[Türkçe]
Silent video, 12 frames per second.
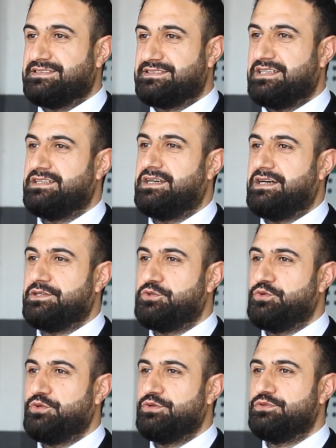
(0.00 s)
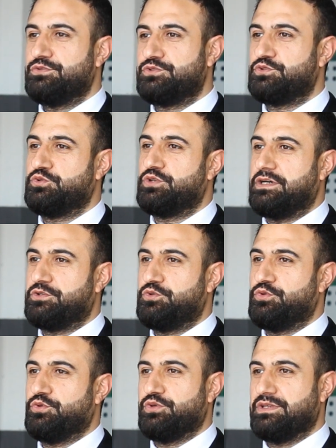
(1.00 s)
Zana akü, Sur
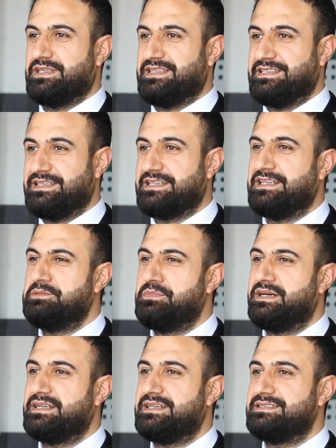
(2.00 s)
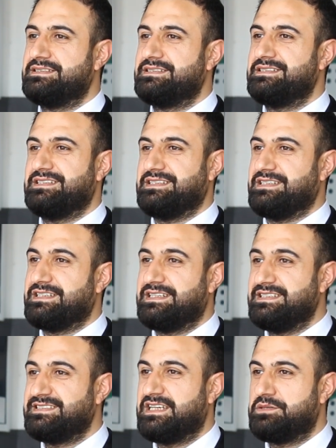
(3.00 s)
akü yerli markadır,
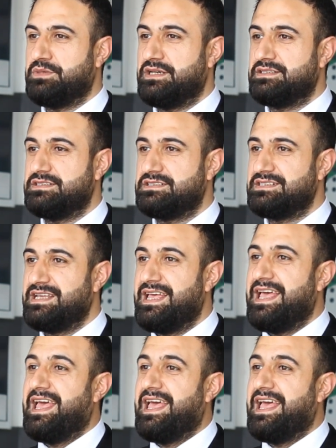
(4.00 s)
yerli sermayedir.